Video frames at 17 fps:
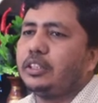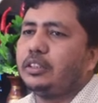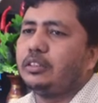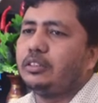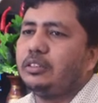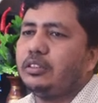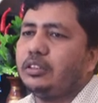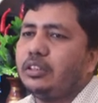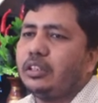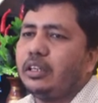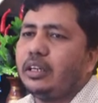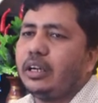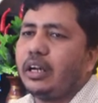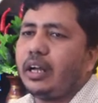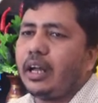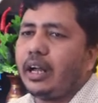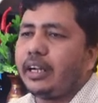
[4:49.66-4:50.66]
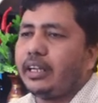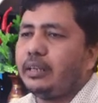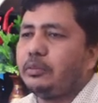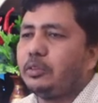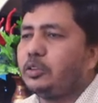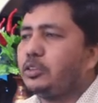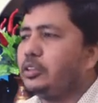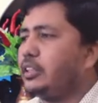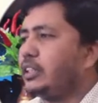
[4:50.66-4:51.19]
কিন্তু আগের
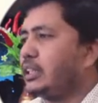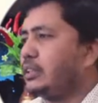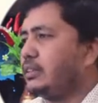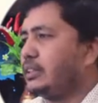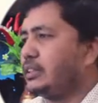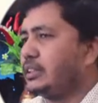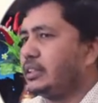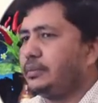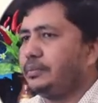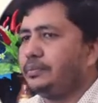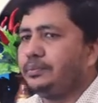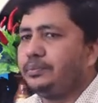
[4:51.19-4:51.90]
মতোই দেখতে পাচ্ছেন